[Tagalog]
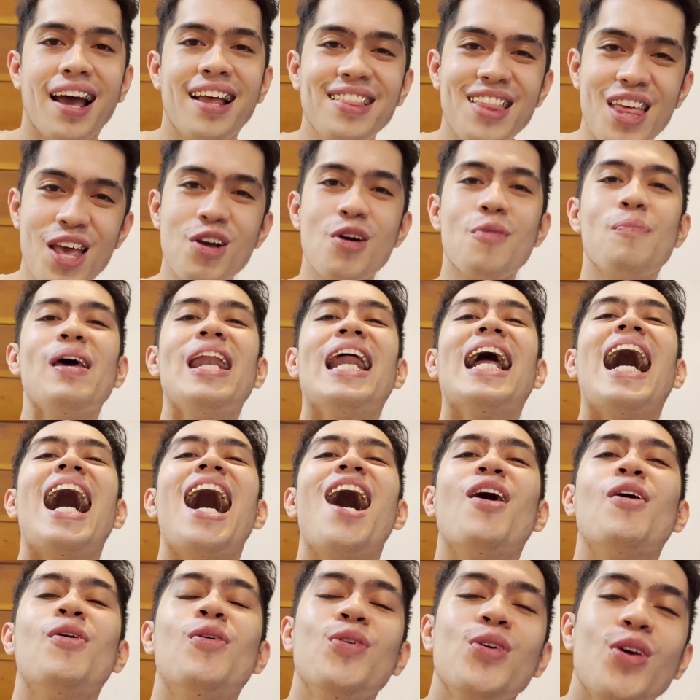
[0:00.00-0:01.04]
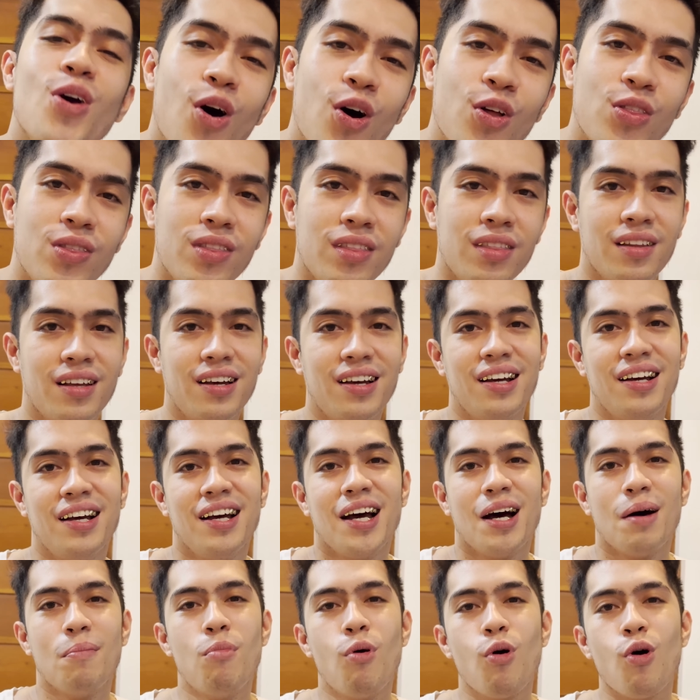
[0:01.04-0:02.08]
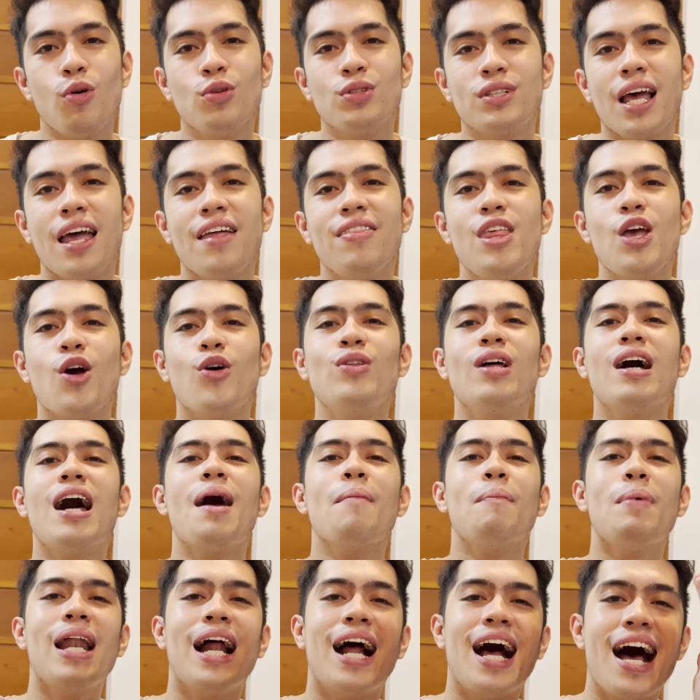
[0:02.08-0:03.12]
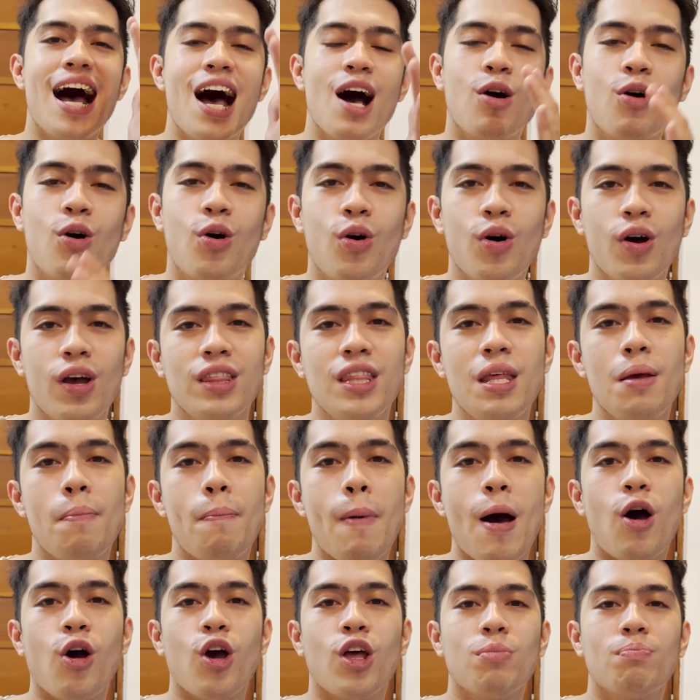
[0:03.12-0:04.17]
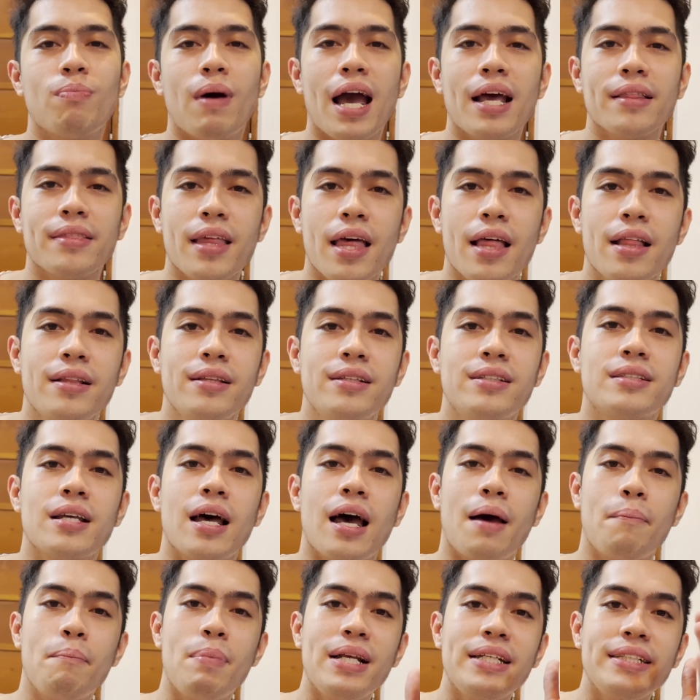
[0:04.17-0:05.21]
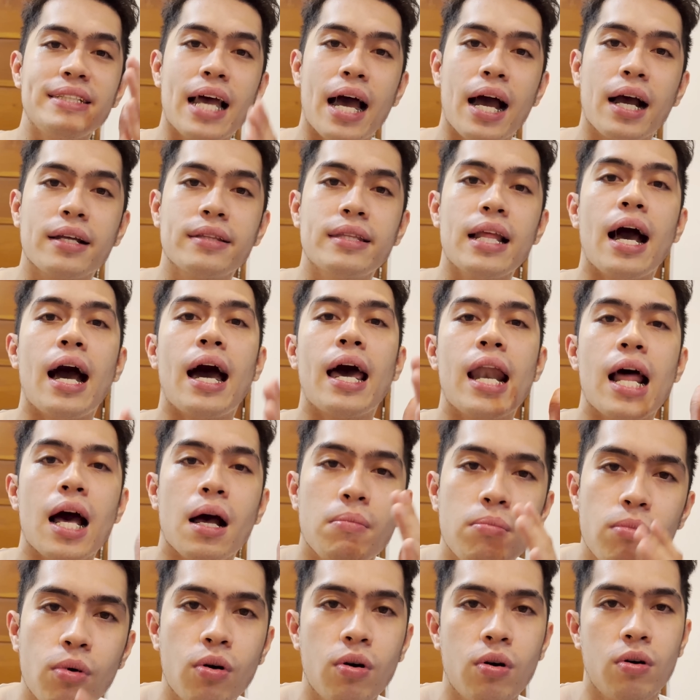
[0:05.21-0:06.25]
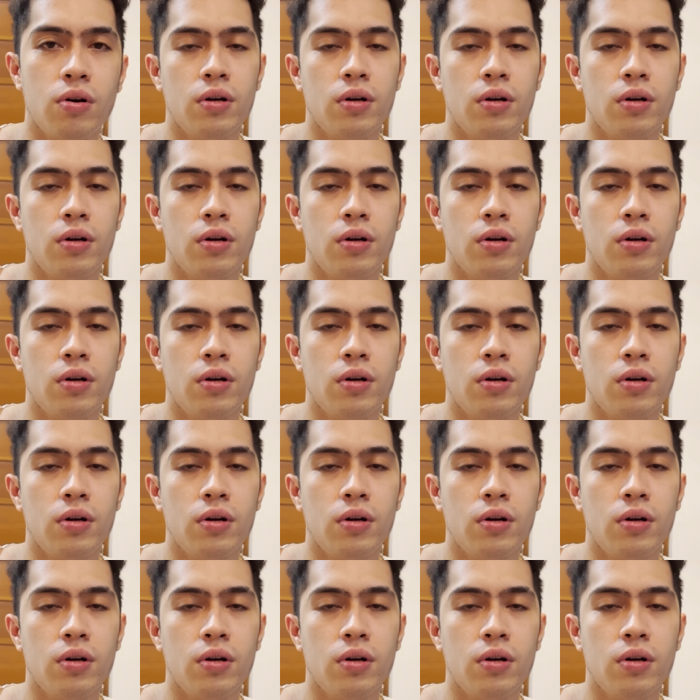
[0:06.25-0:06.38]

hindi ko pinangako yun. Bukod sa hindi ko na nga pinangako, hindi pa ako invited sa binyag ng anak mo.